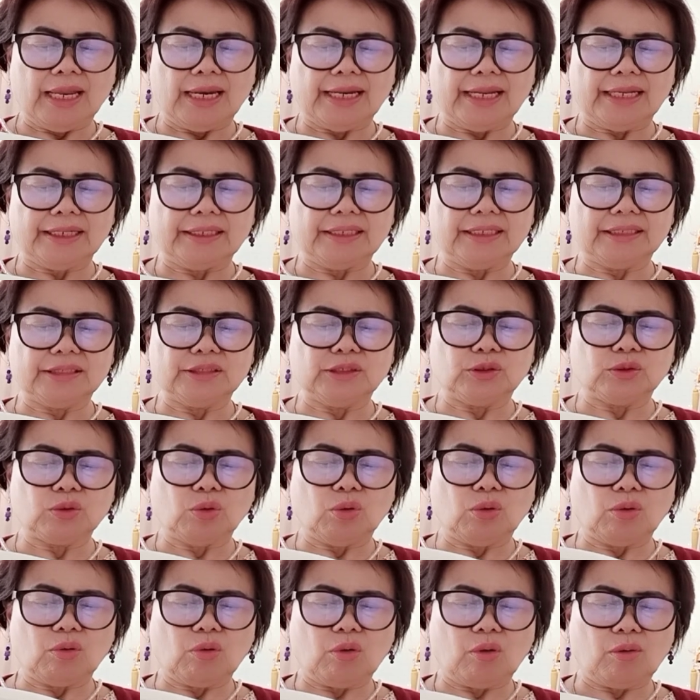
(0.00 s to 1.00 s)
และเดินจ
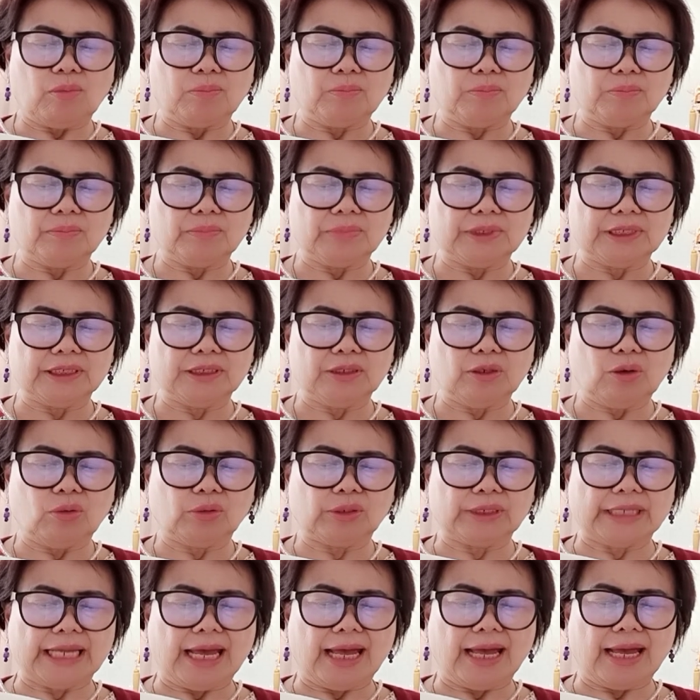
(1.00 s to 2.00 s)
งกรมหรืออ
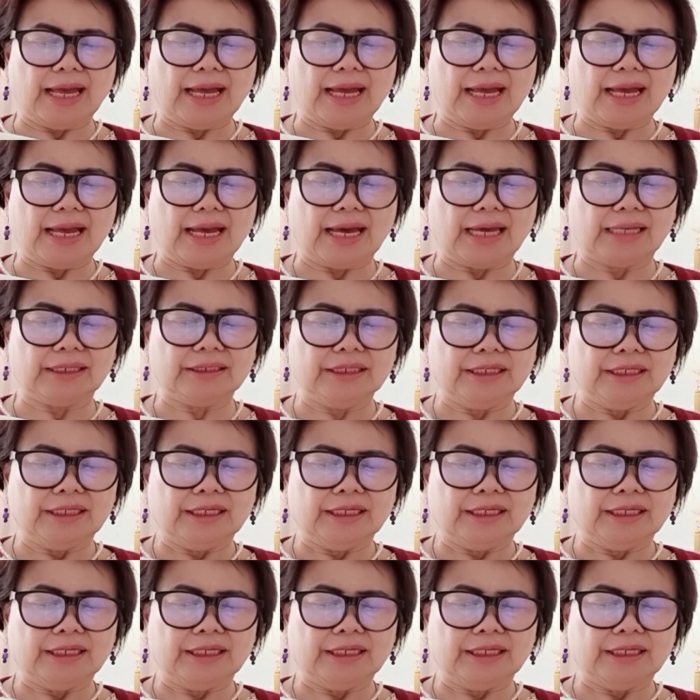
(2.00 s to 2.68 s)
ดอาหาร